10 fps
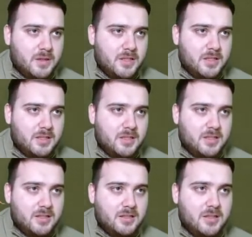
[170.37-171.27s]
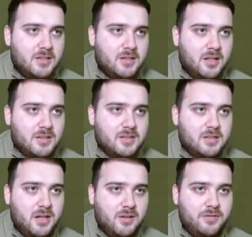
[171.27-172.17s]
Dikkat dikkat dikkat. Aldık.
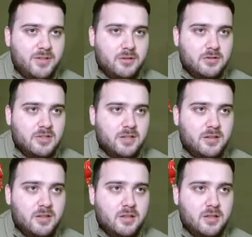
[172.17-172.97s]
Aferin Ozan.